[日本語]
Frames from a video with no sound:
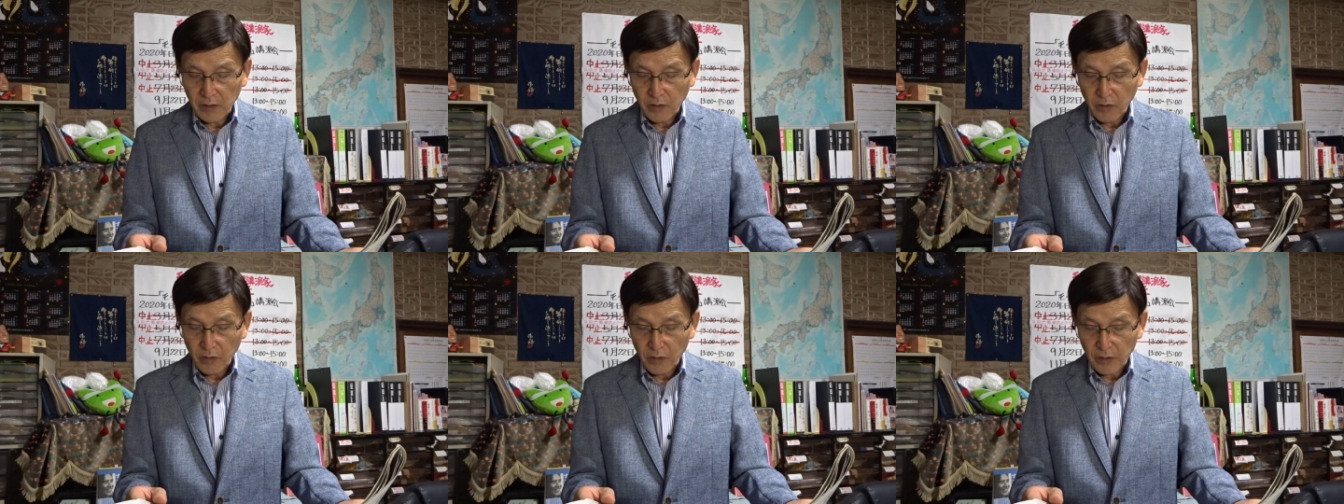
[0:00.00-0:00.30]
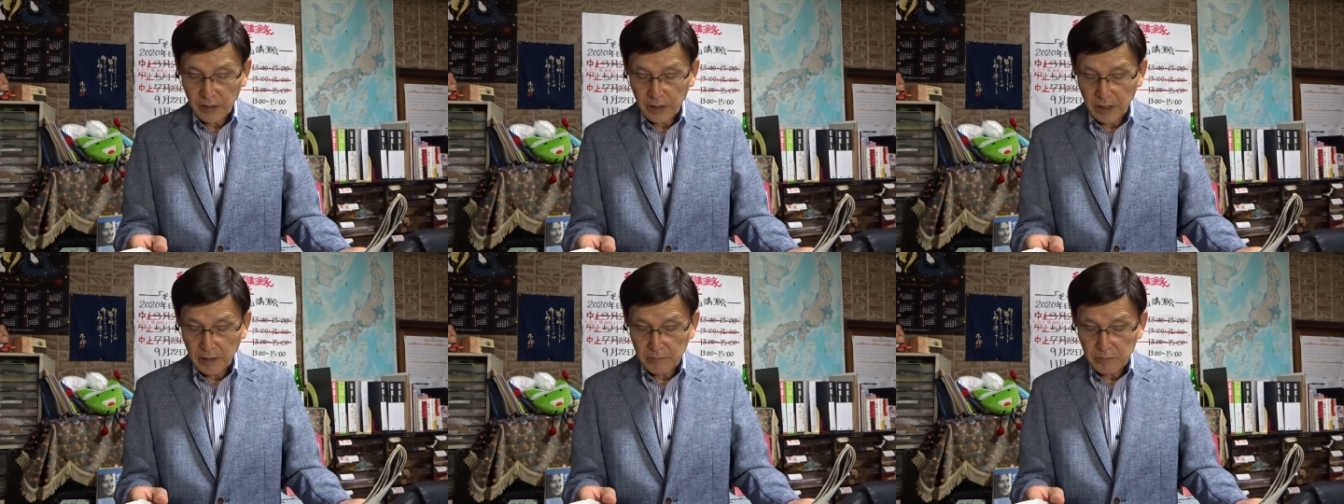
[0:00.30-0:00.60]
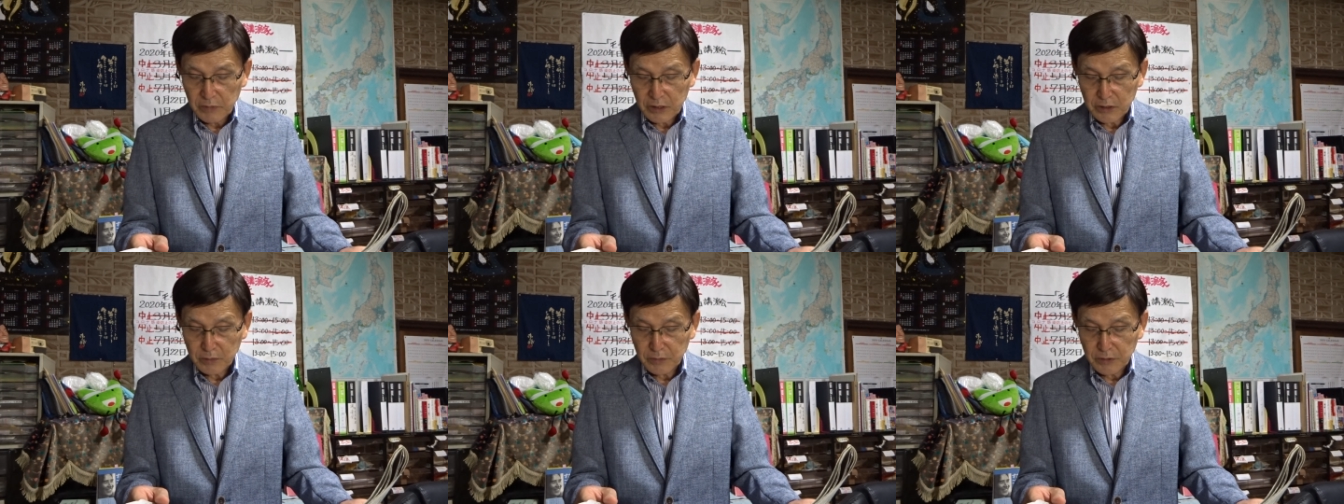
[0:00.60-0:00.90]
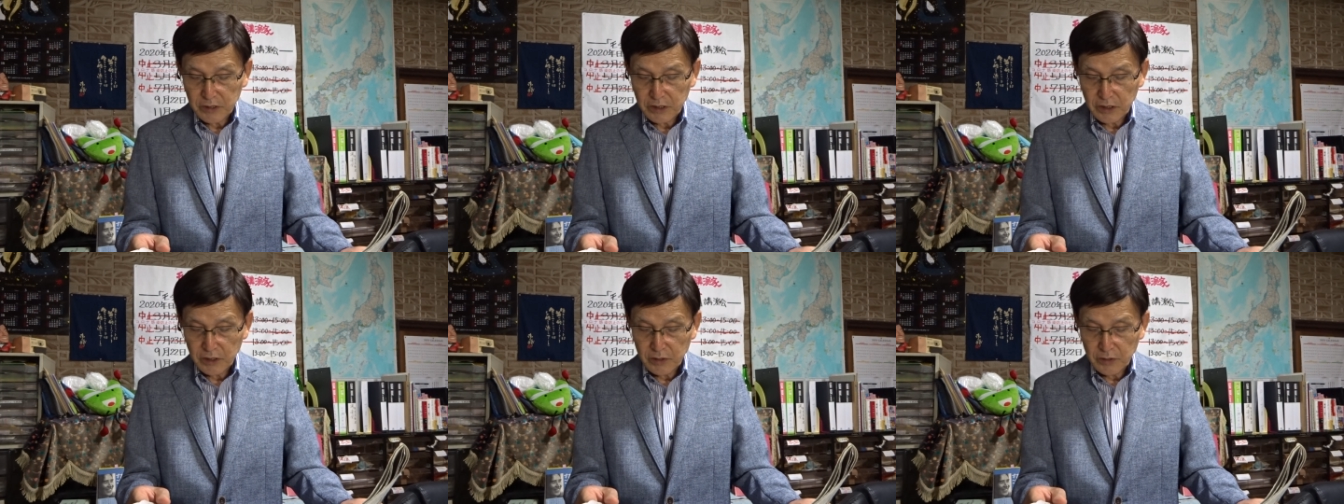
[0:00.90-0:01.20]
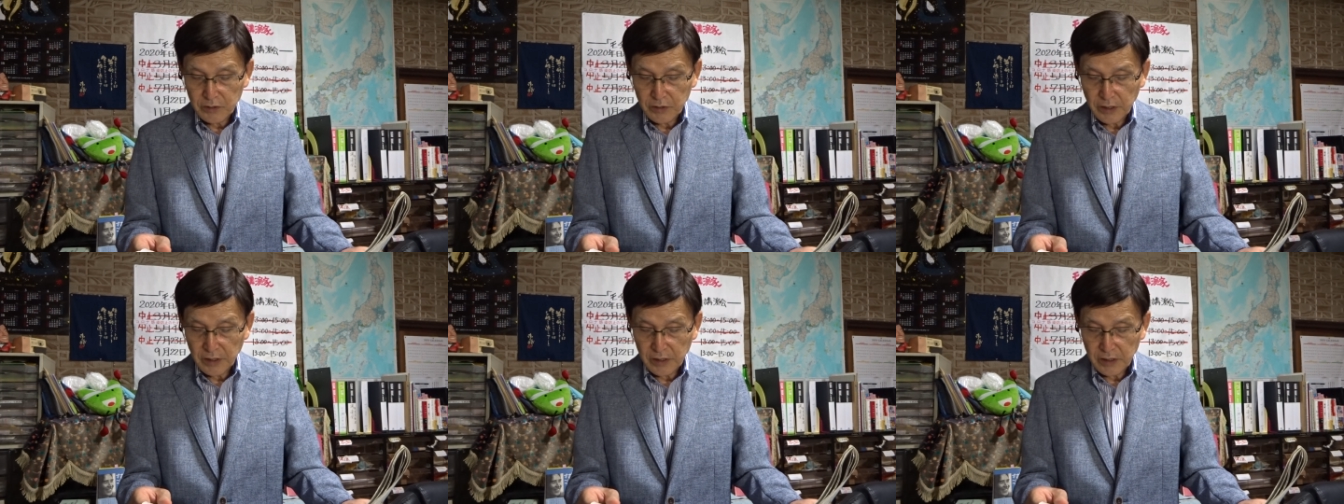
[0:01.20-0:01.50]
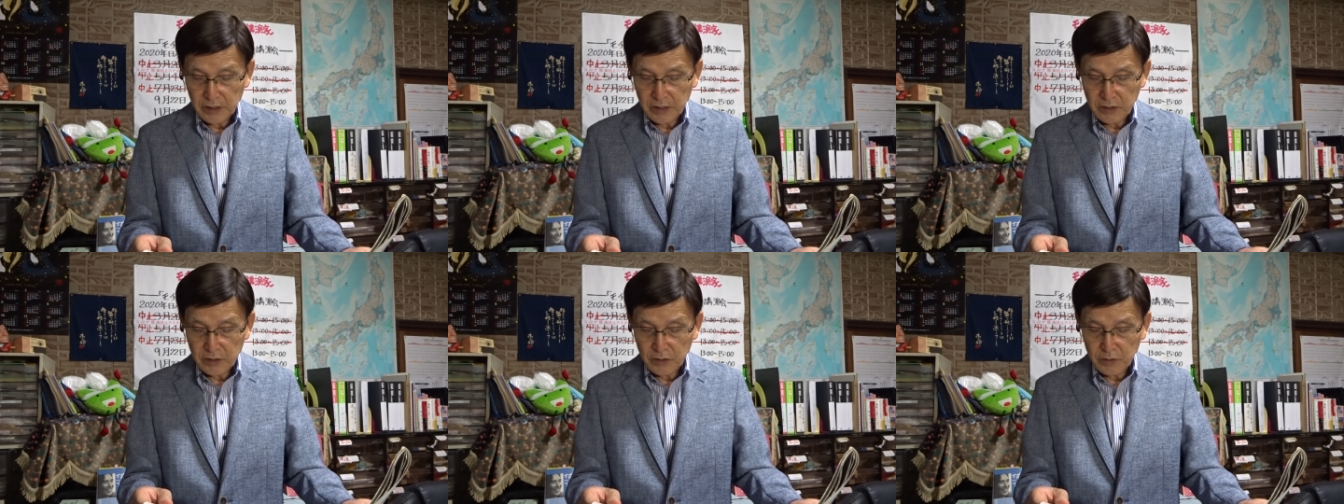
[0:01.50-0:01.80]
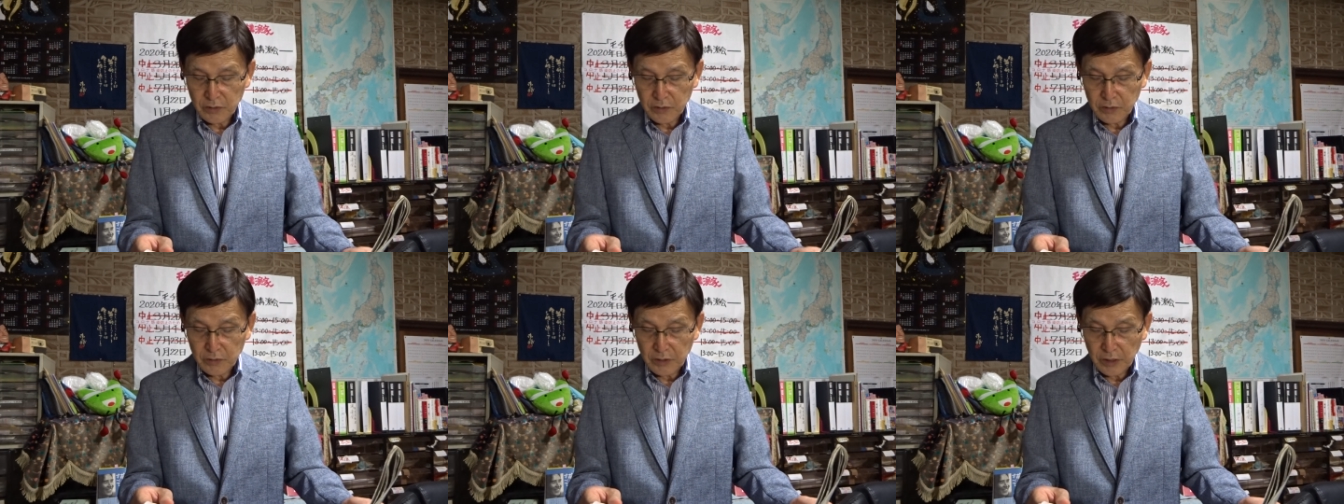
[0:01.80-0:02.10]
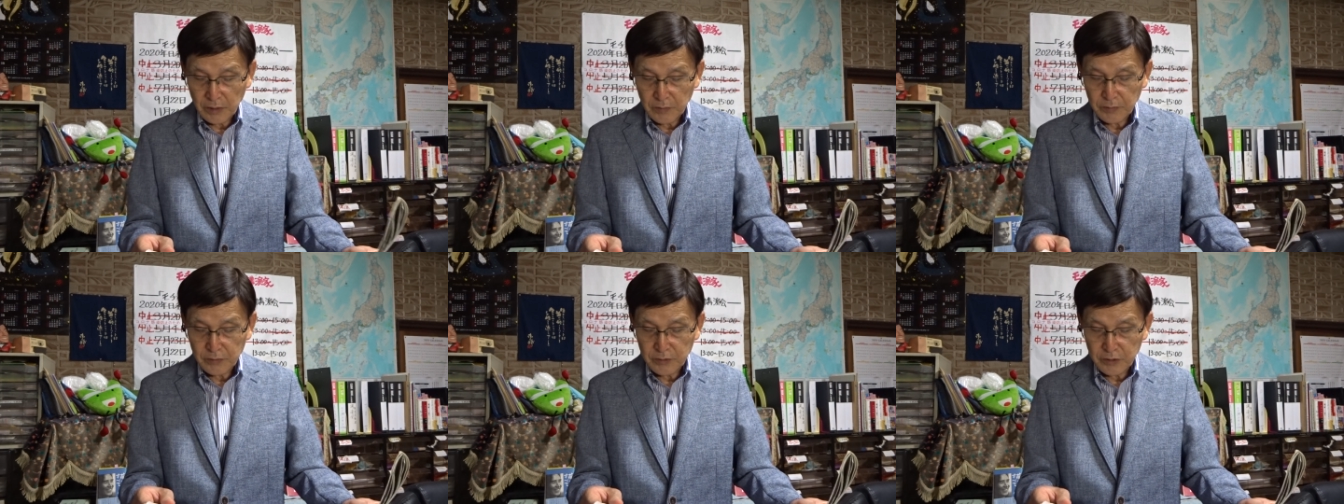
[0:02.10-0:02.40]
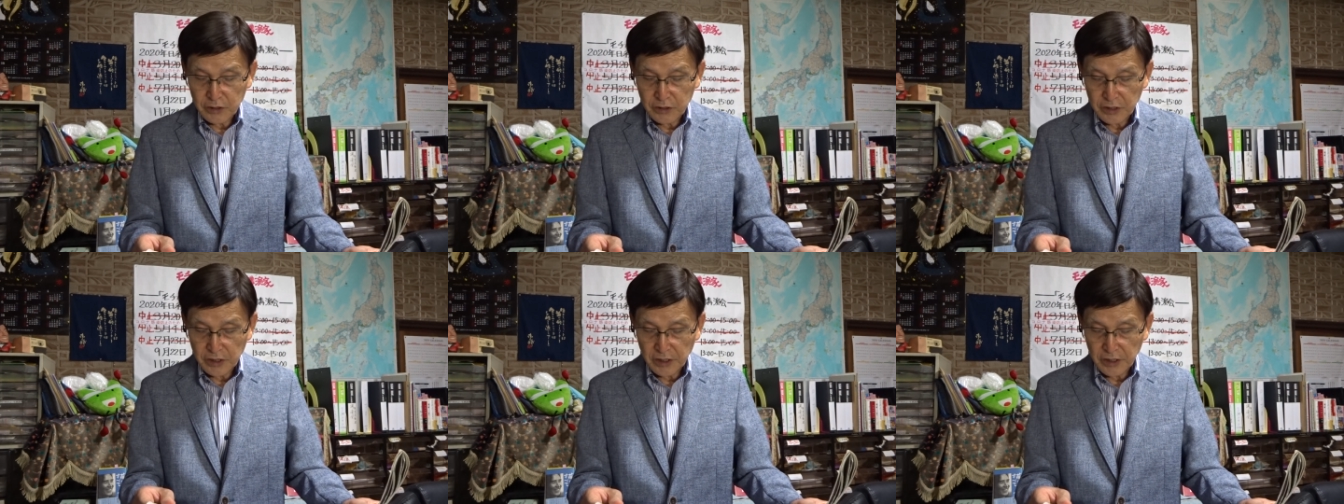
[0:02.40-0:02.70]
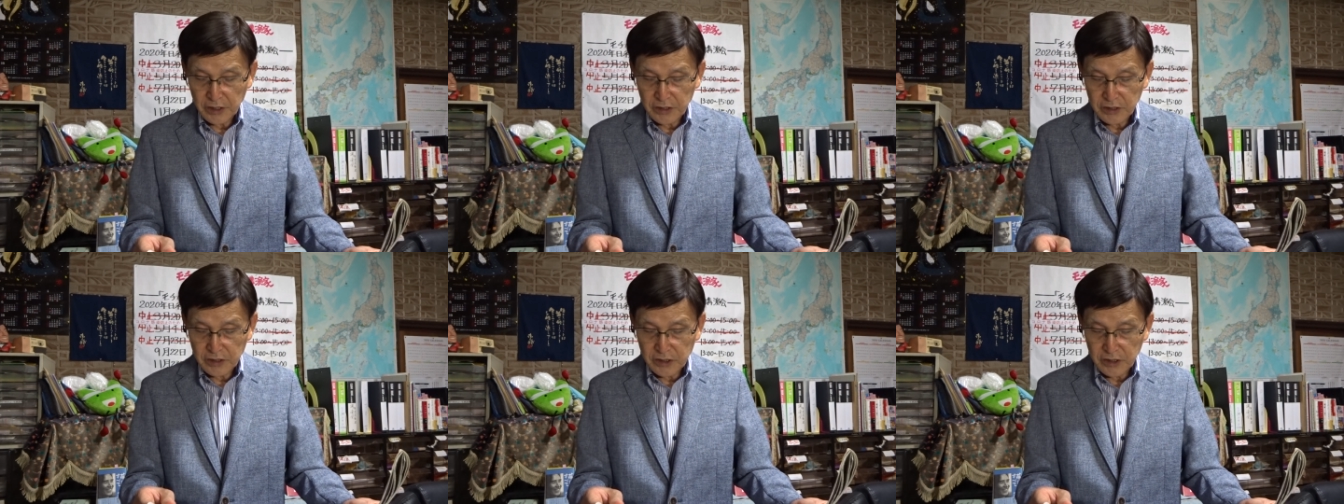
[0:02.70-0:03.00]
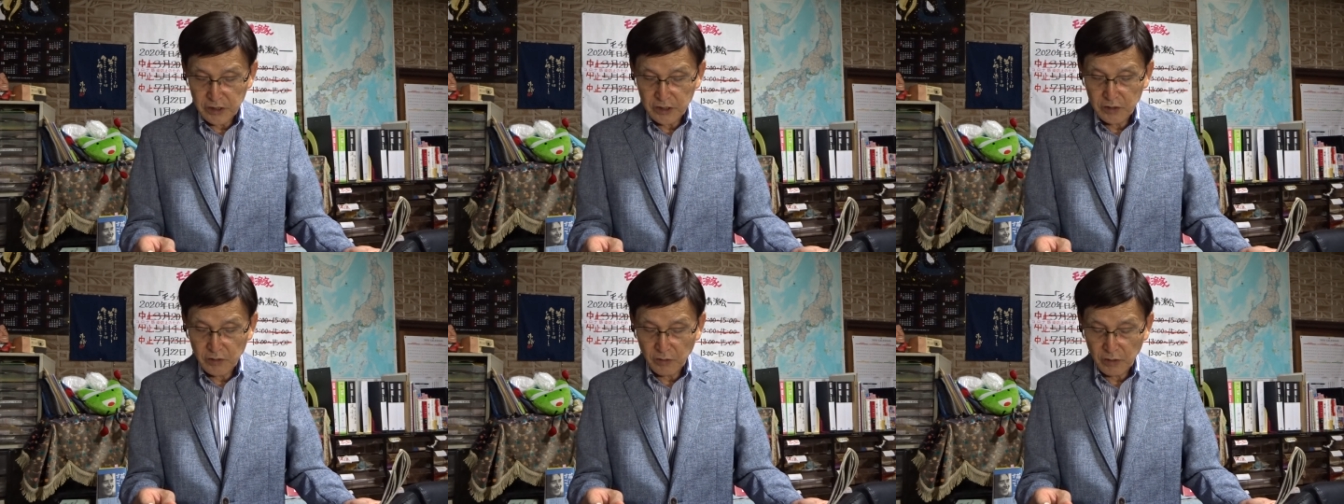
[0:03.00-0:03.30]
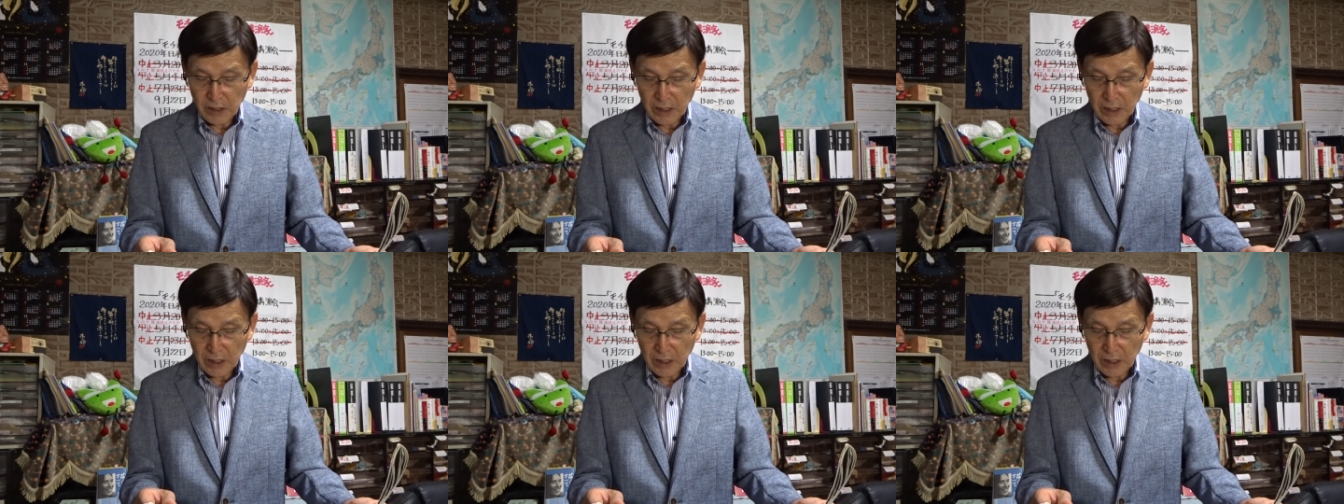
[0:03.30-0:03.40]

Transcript: こ、現三菱 UFJ 銀行、